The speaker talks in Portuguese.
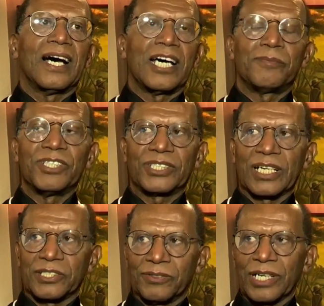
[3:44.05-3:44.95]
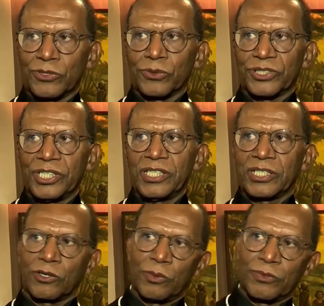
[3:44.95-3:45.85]
à administração da
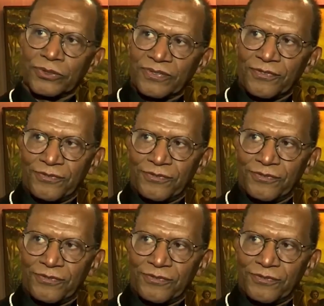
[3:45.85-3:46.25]
justiça, como